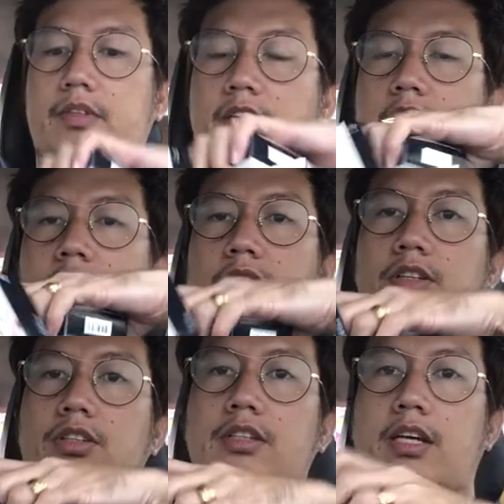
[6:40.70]
Na ganito.
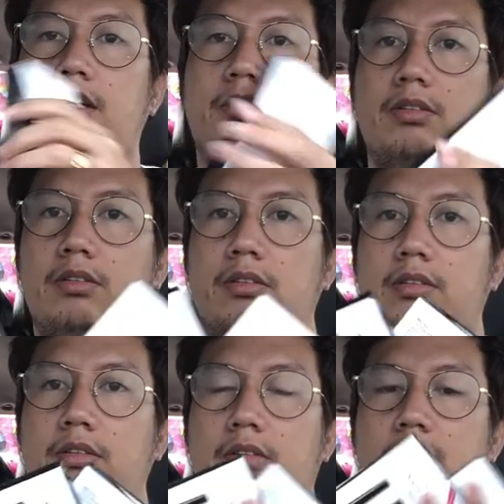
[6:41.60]
Yun nga, ito.
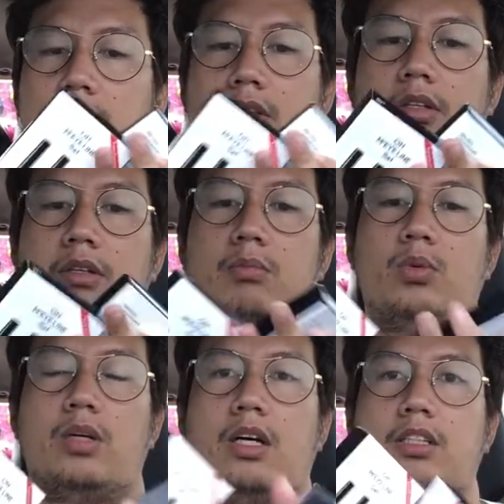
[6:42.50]

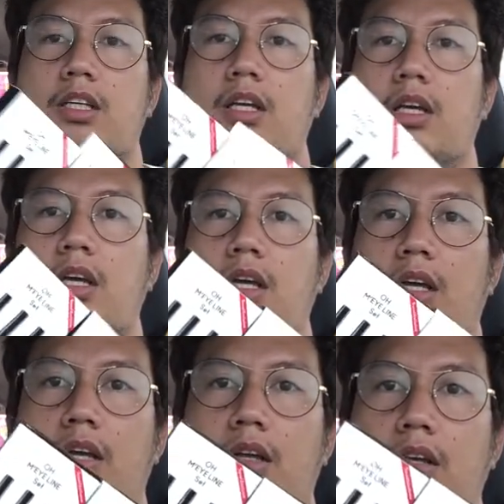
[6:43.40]
Mura kasi.
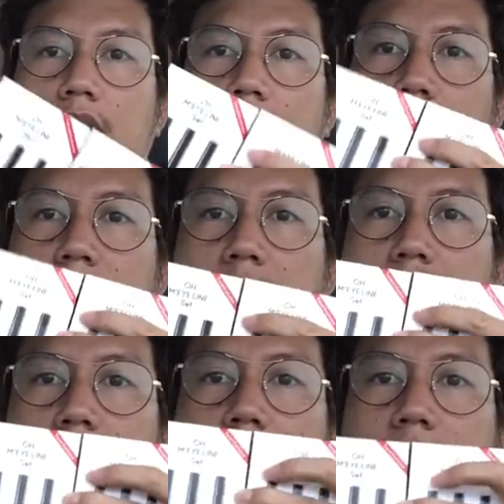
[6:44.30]
Parang
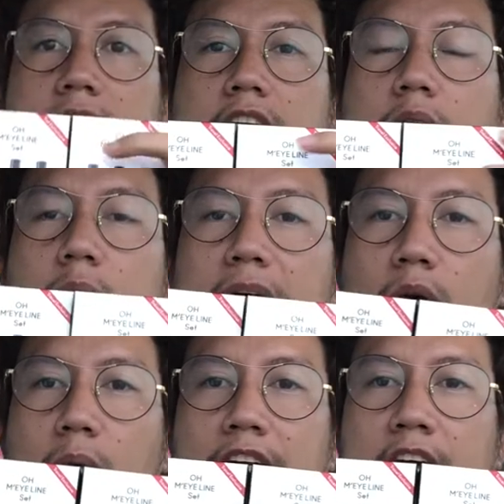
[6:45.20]
kakalabasan,
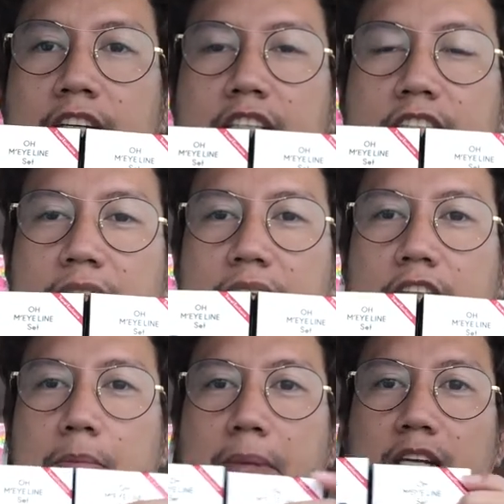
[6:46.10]
parang
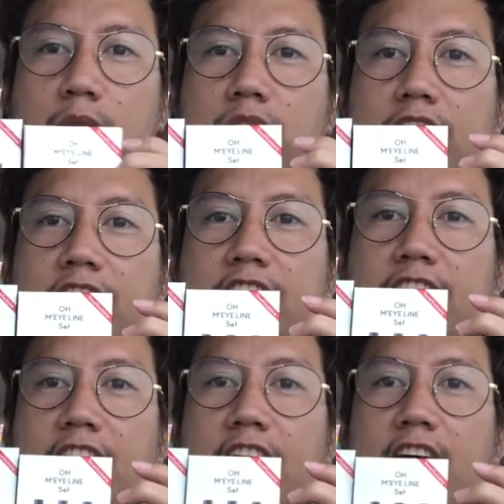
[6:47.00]
170 pesos
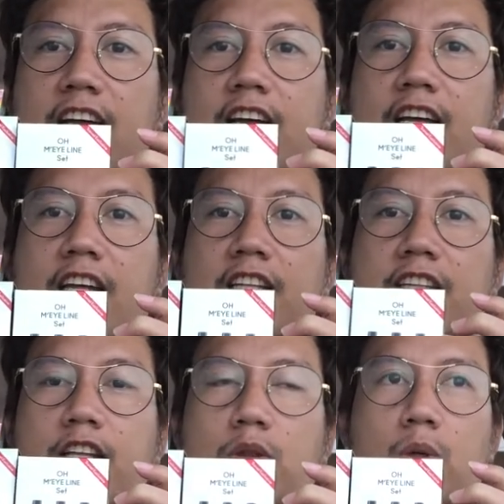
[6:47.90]
isa
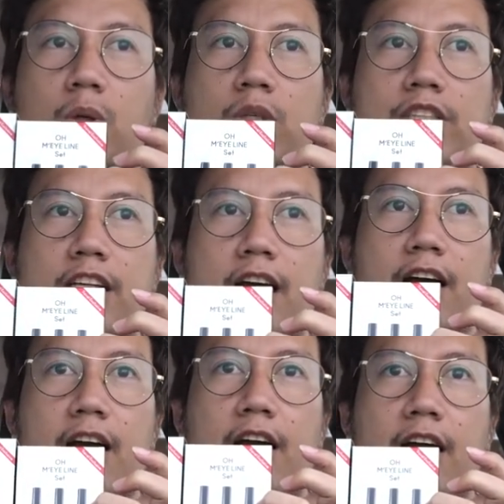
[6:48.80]
nito
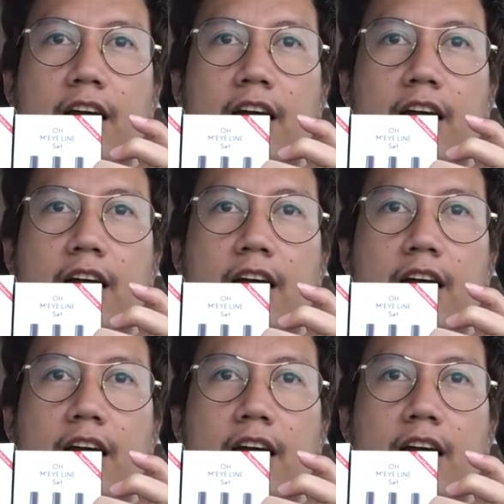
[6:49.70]
sa